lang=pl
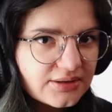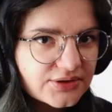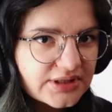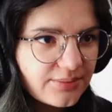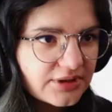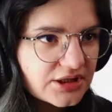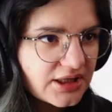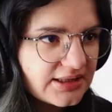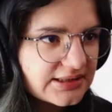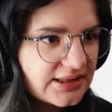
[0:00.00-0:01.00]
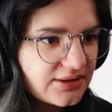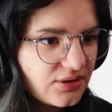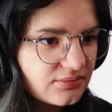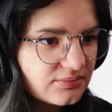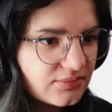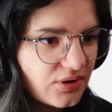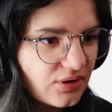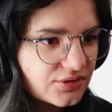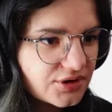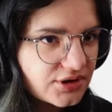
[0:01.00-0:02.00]
dostałam jakiś hajs za to?
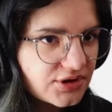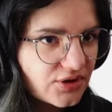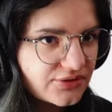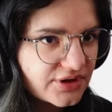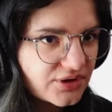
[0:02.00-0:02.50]
O, 3000,